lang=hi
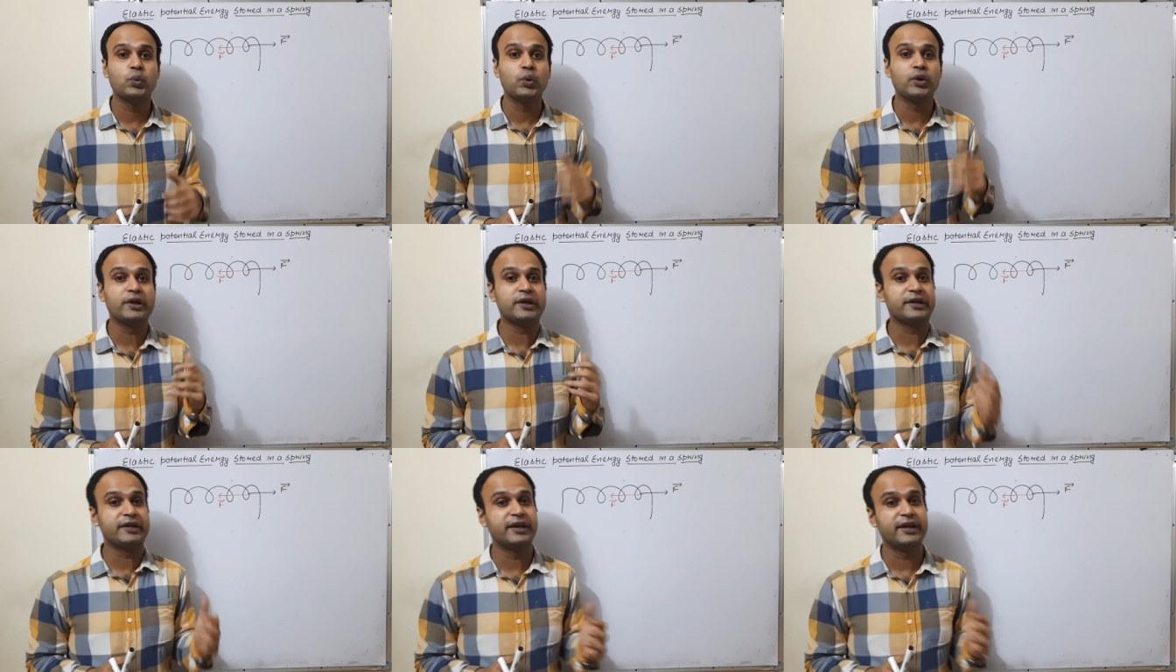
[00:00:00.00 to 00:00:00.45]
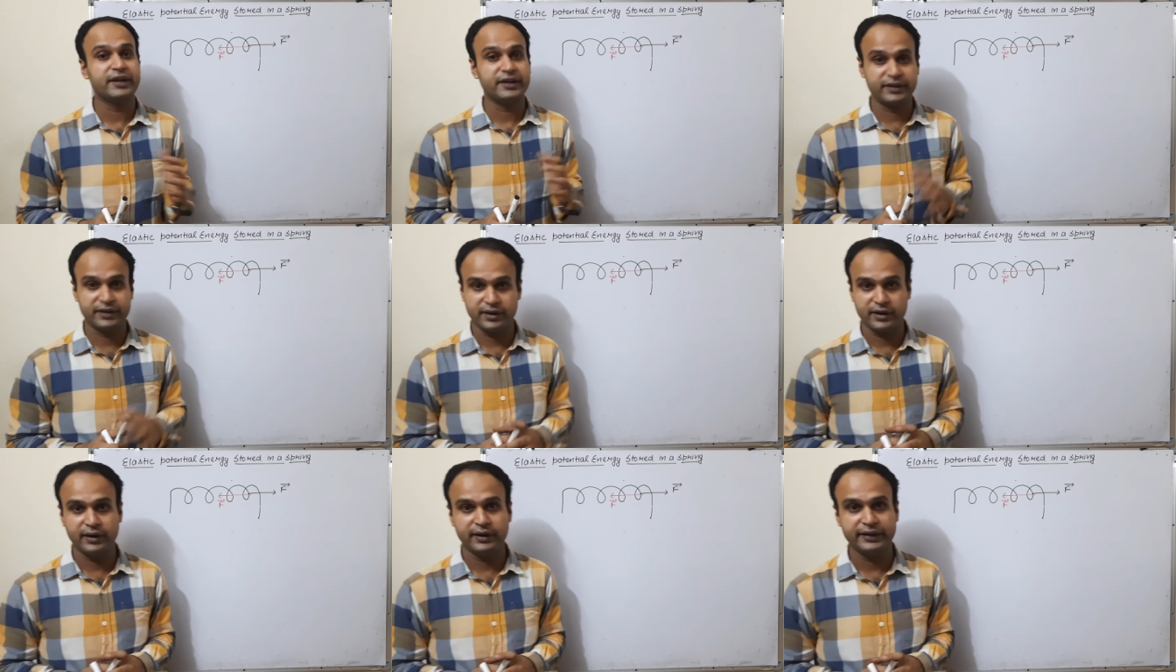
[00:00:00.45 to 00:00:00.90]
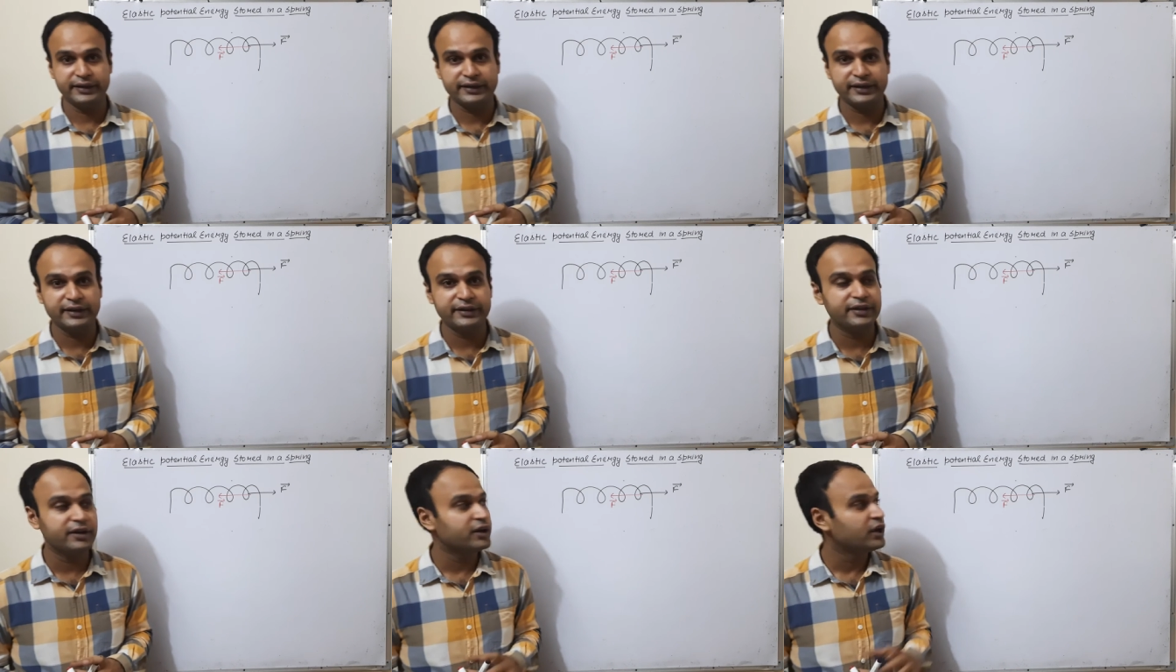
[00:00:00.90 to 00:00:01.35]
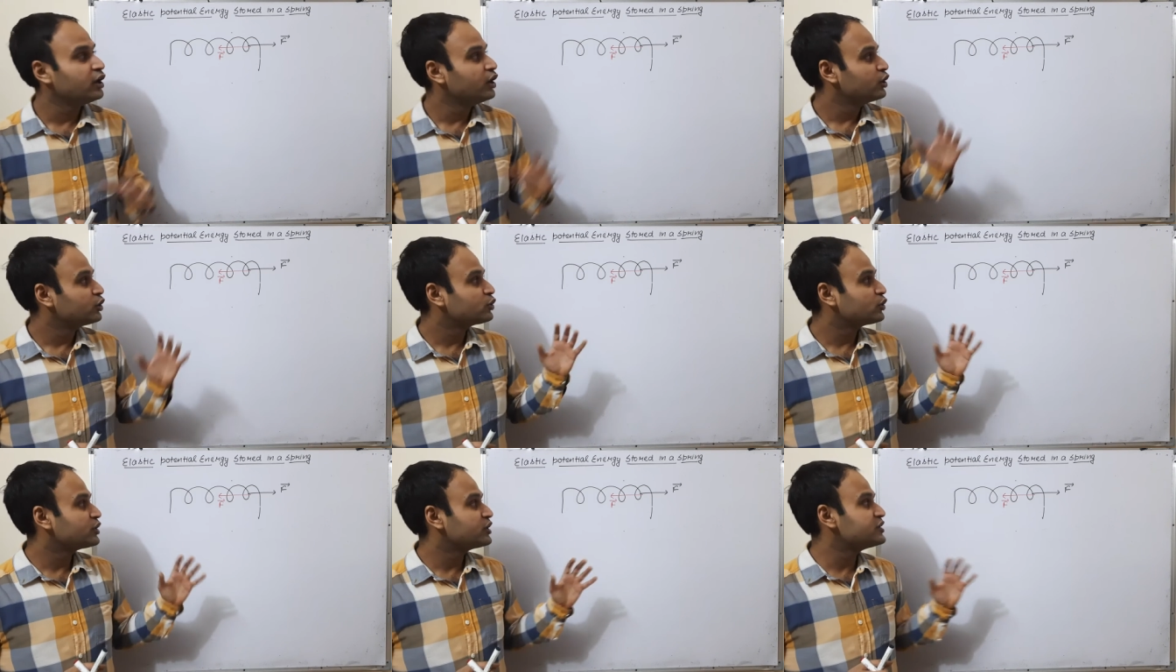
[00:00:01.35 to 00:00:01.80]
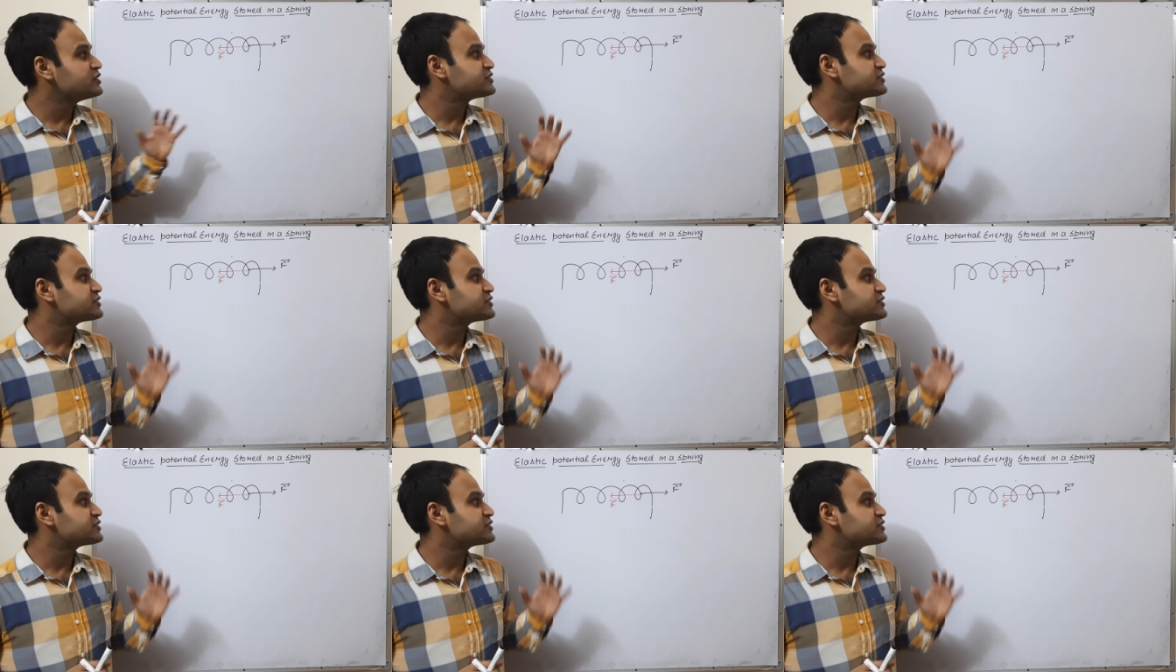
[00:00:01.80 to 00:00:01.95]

वो रिगेन कर ले क्लियर तो